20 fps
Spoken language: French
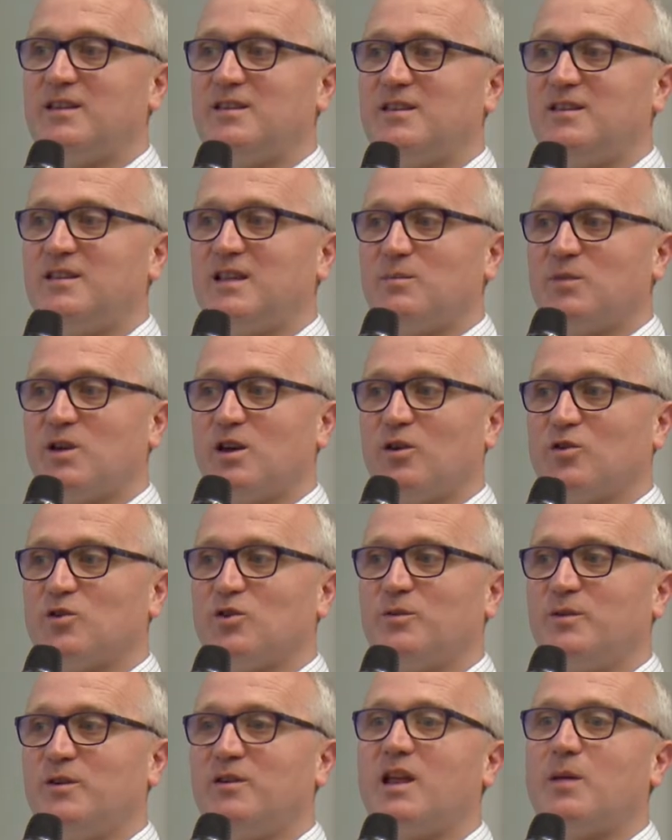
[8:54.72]
systèmes
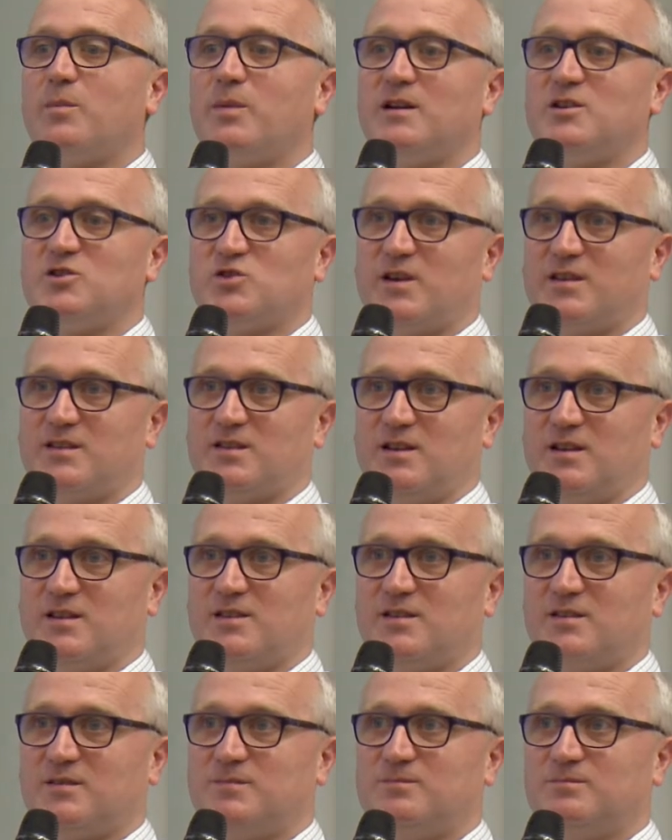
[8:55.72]
qu'aujourd'hui on appelle
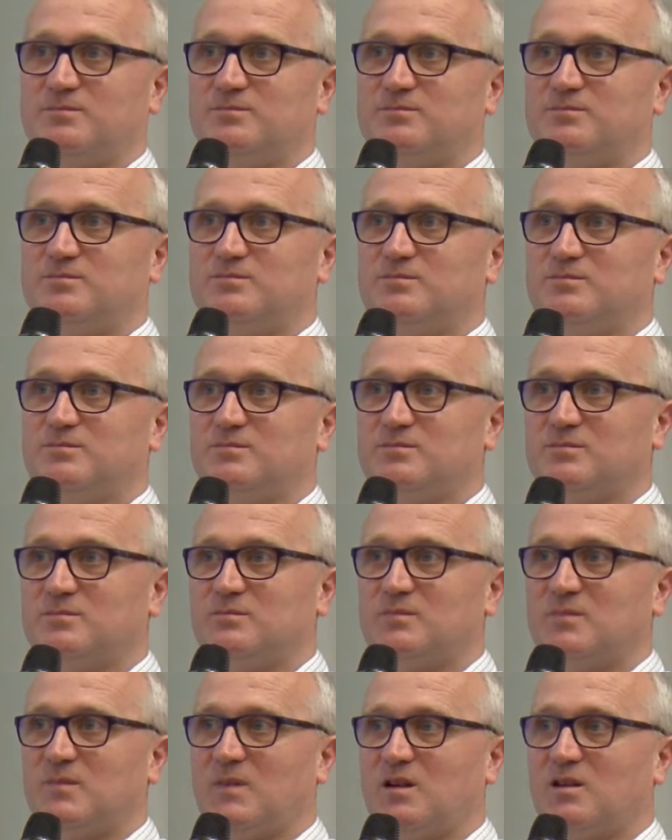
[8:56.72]
trustless.
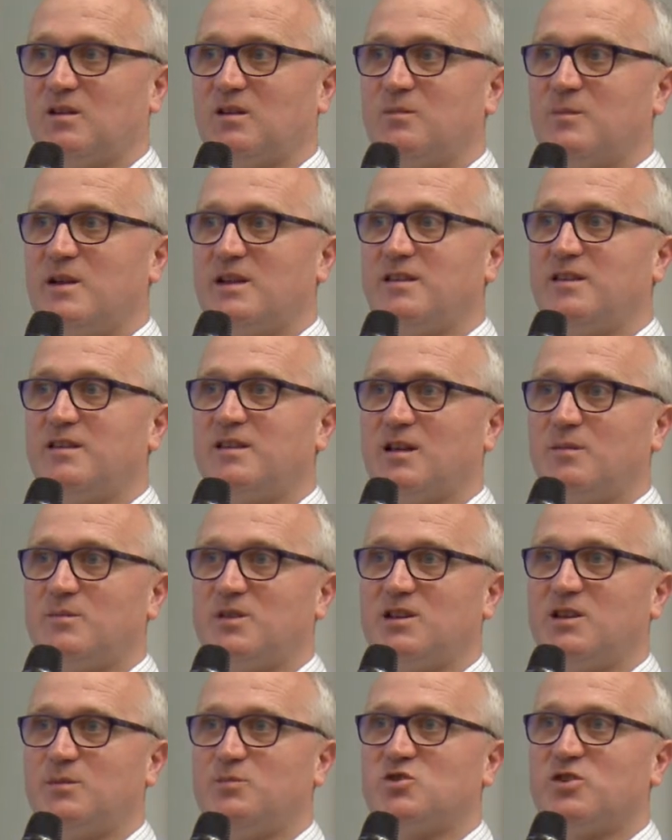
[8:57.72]
D'accord Mais les systèmes
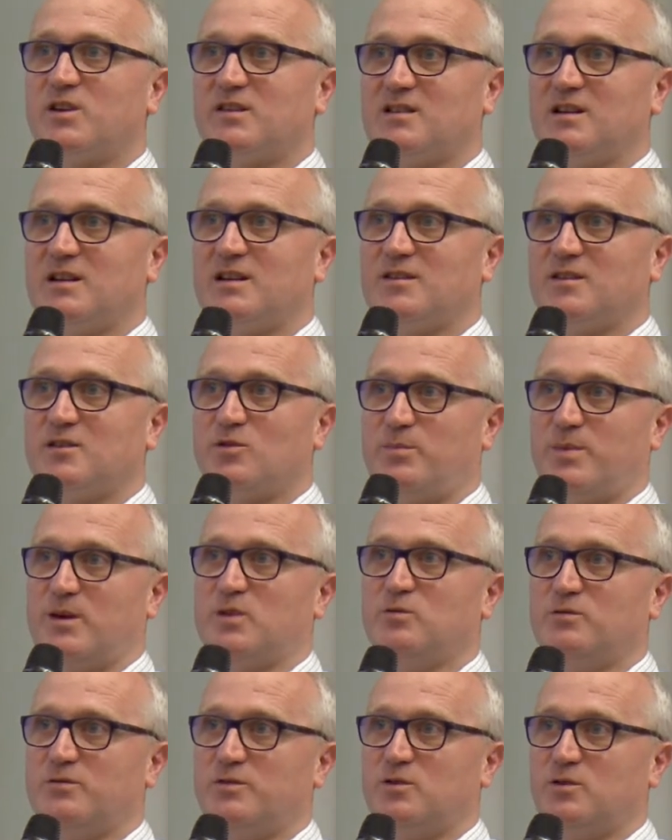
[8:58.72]
de type trustless ne sont
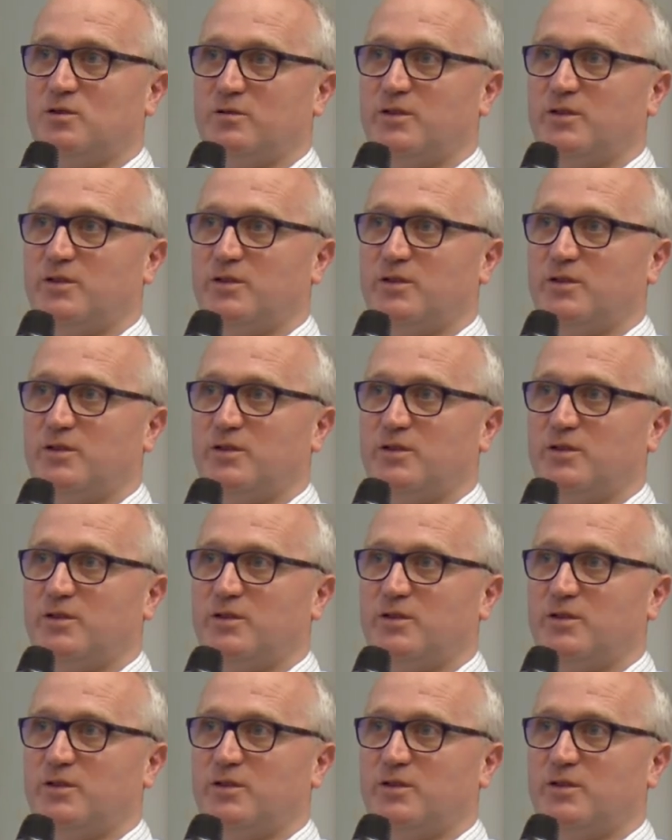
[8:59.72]
pas nouveaux, en